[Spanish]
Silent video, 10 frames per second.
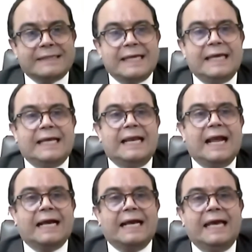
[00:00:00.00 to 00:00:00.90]
parte
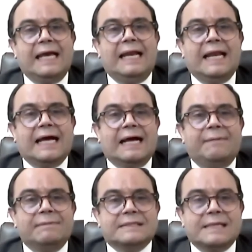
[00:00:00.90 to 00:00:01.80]
en la que
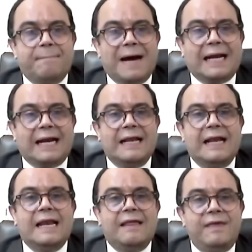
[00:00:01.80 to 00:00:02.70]
la CEMAR